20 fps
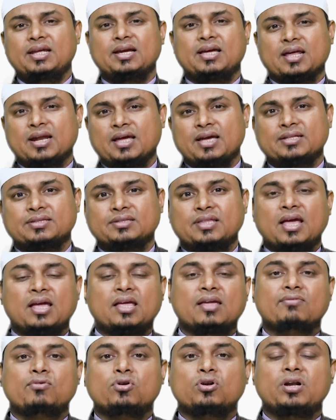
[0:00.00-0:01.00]
लेकर आए
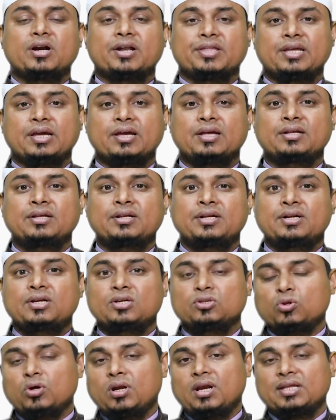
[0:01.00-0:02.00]
ताकि वो डर जाए
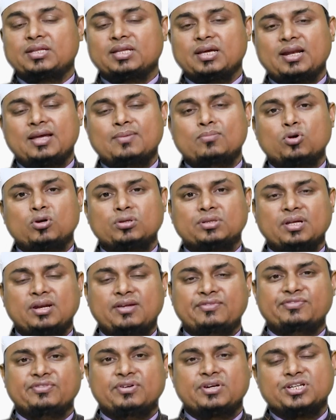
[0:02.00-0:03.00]
तो अल्लाह ताला
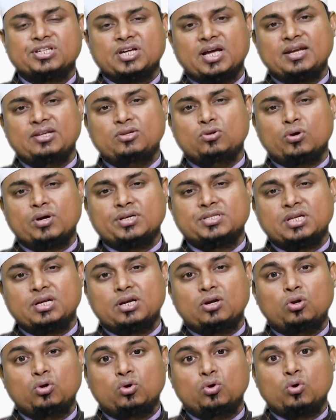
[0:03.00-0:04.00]
मुख्तलिफ़ निशानियों के
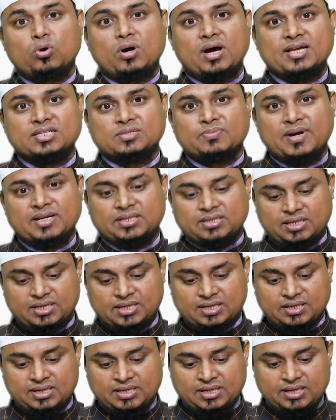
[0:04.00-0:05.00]
ज़रिए लोगों को आज़माते हैं